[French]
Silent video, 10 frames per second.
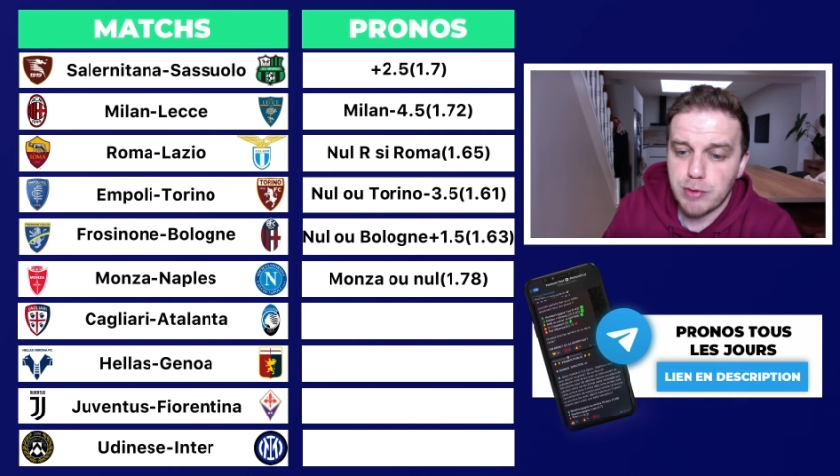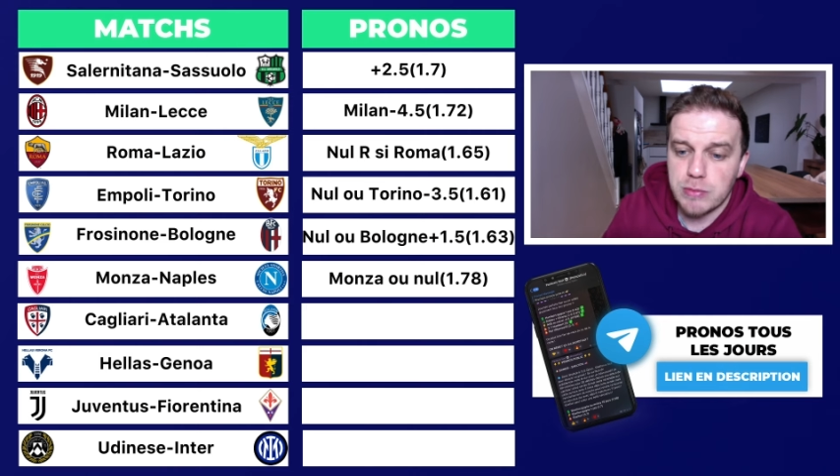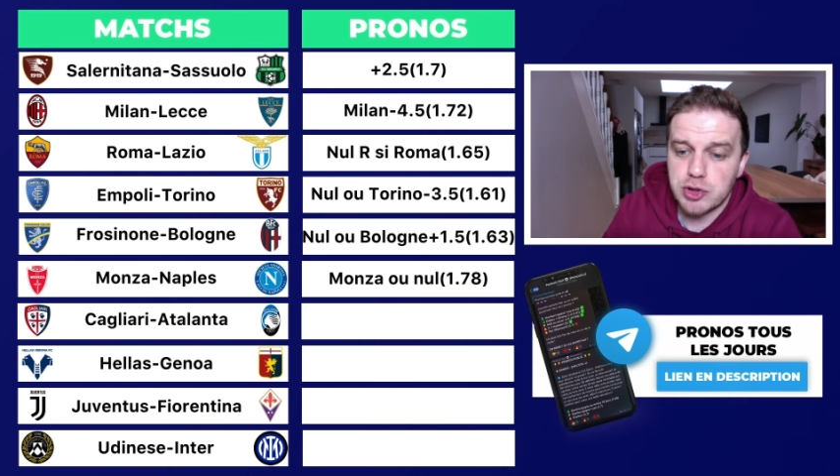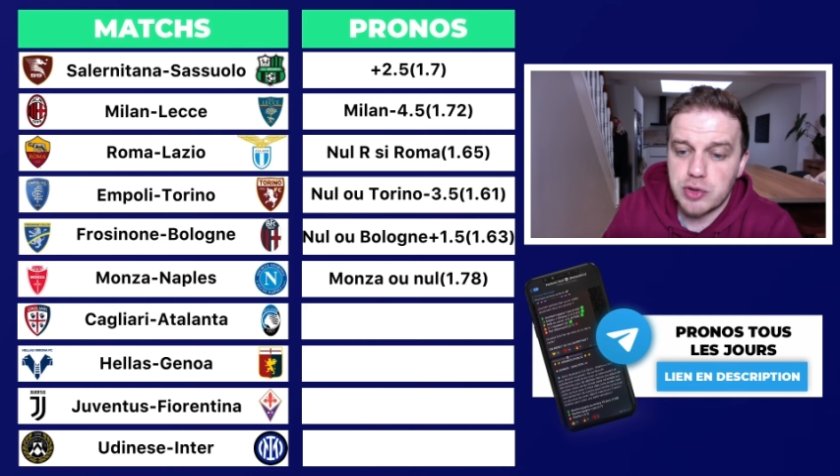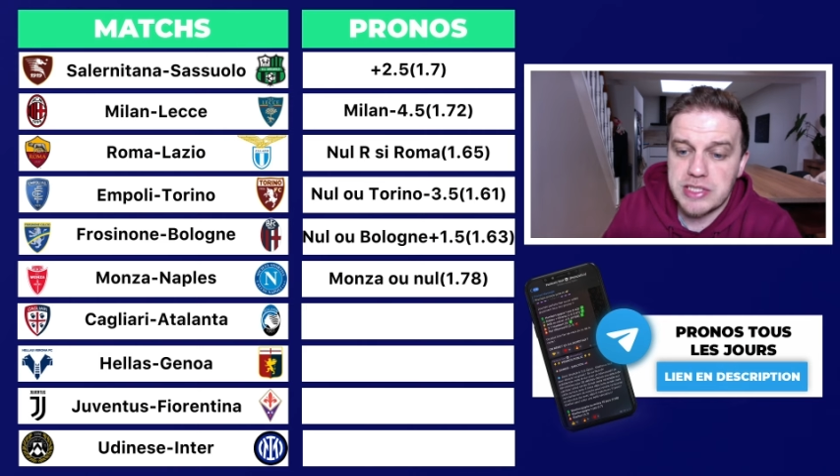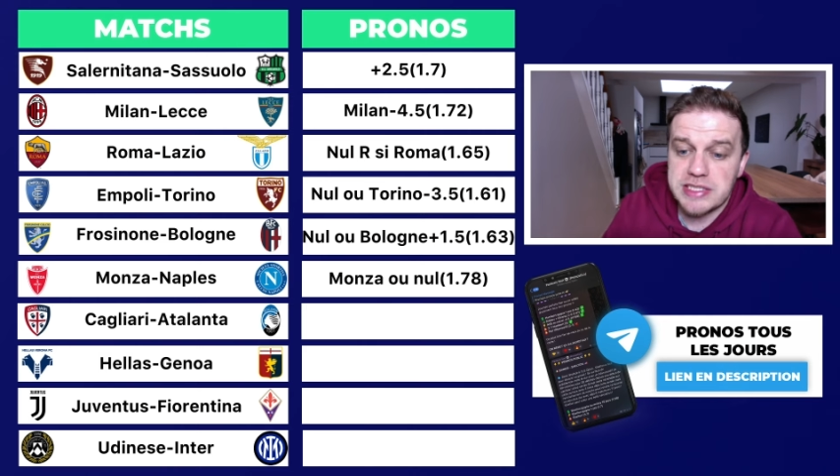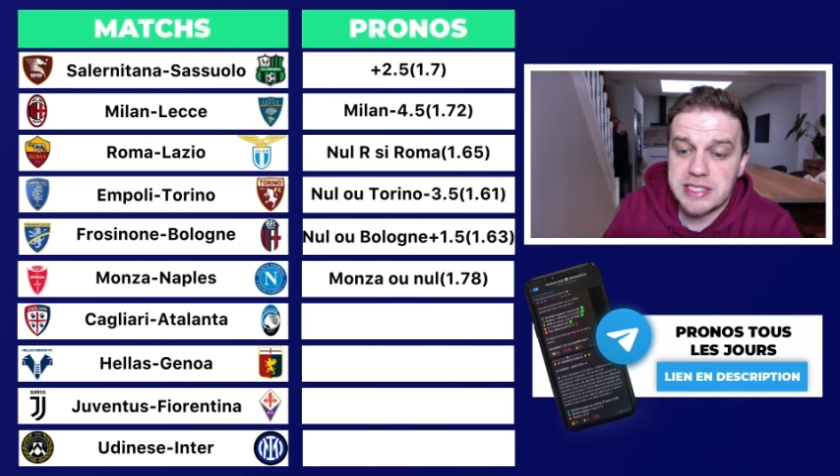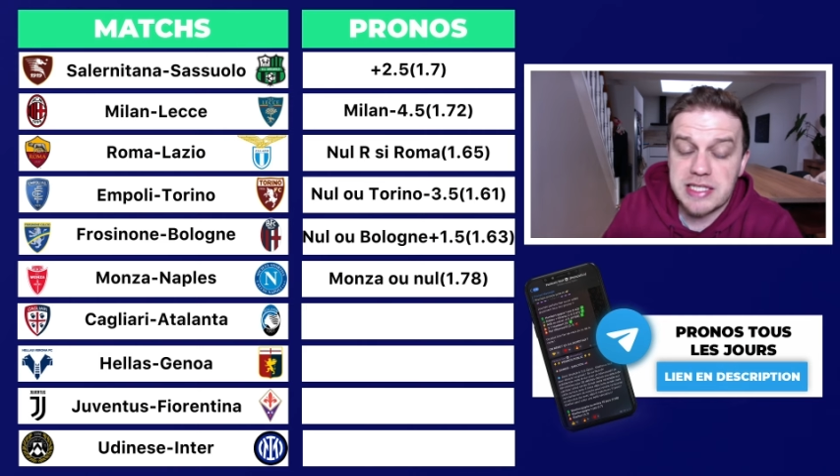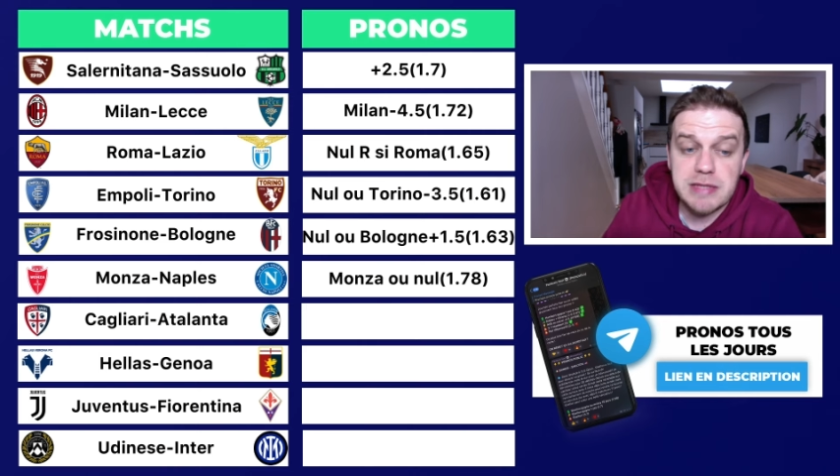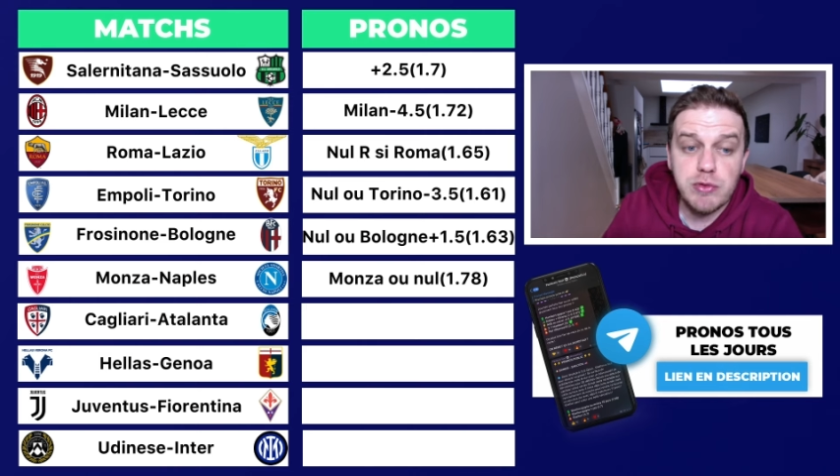Comme je te l'ai dit,
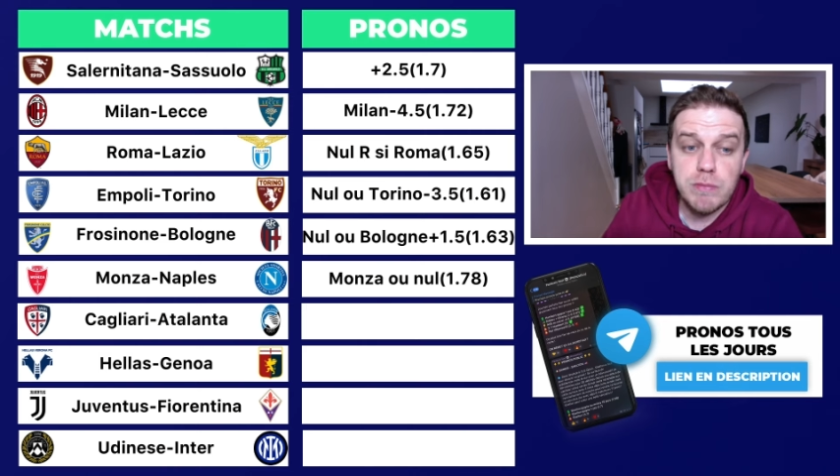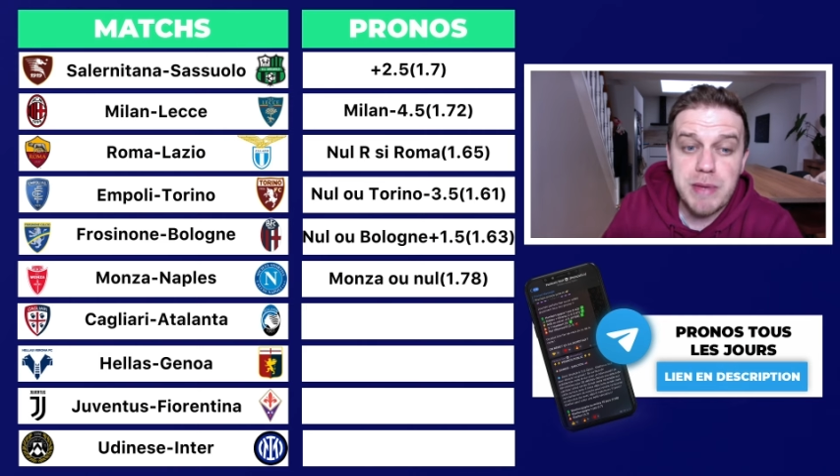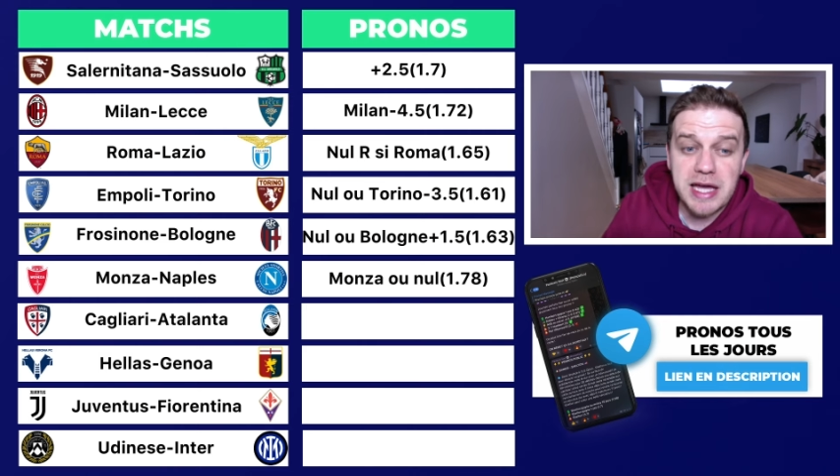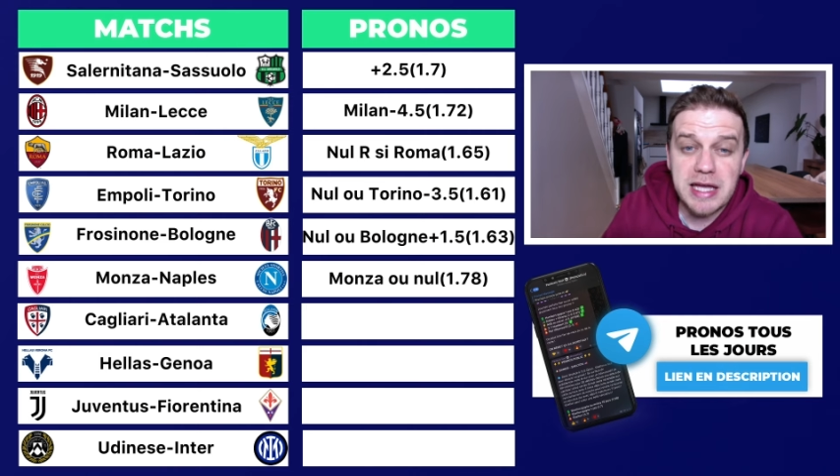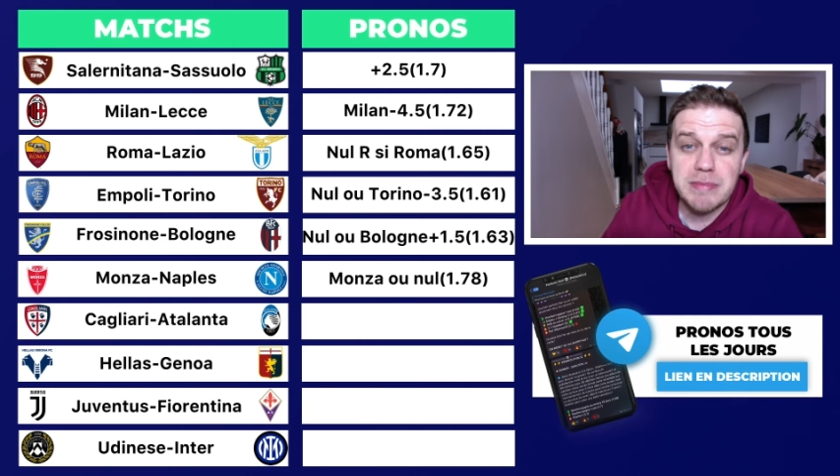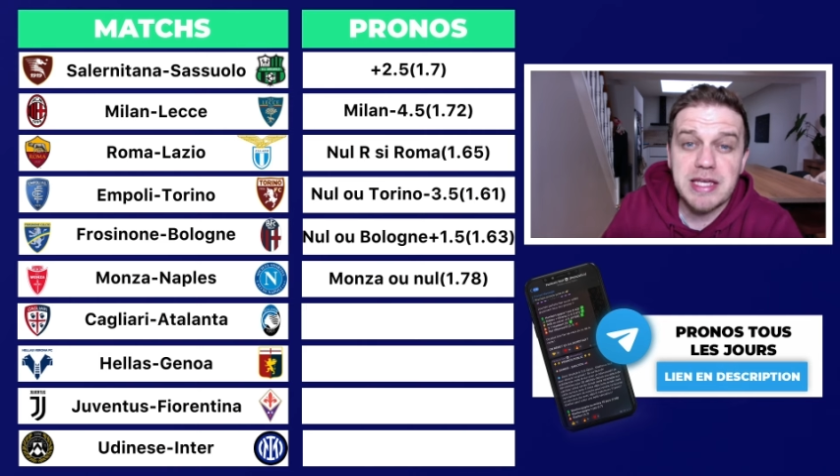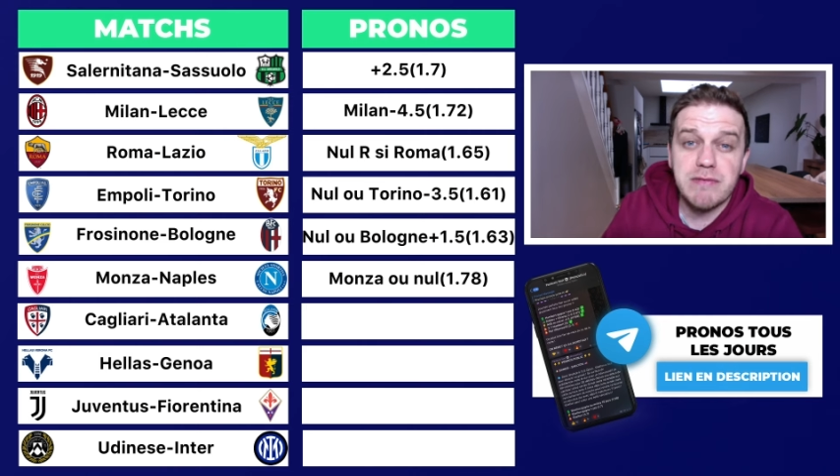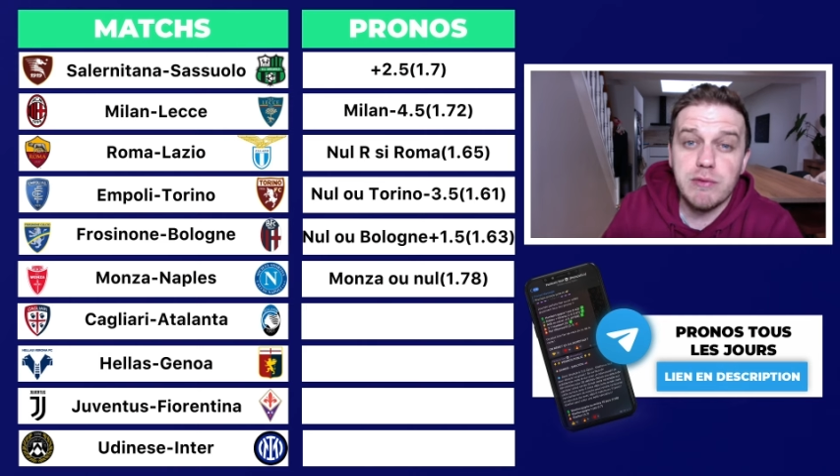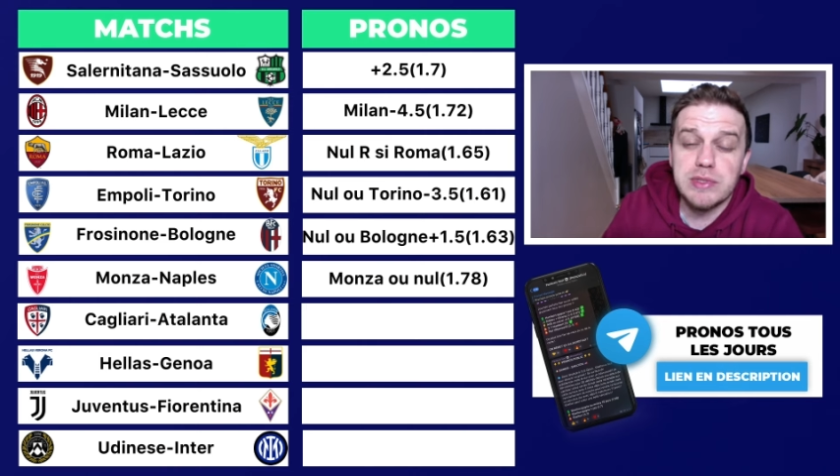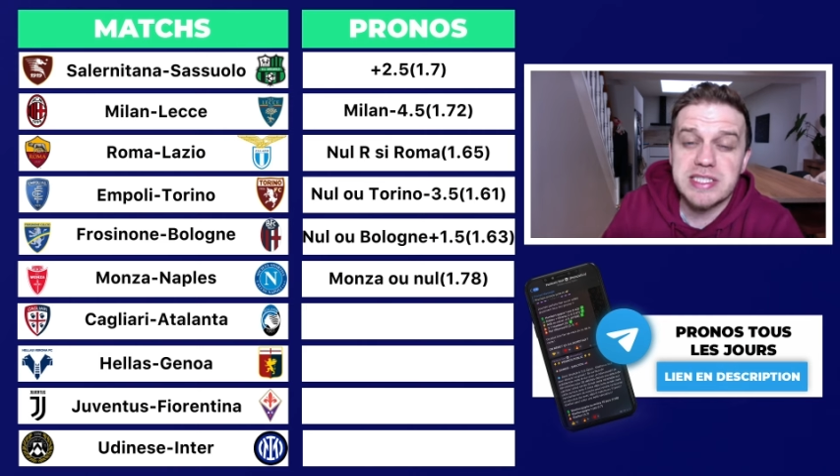c'est l'équipe de Bergame qui est venue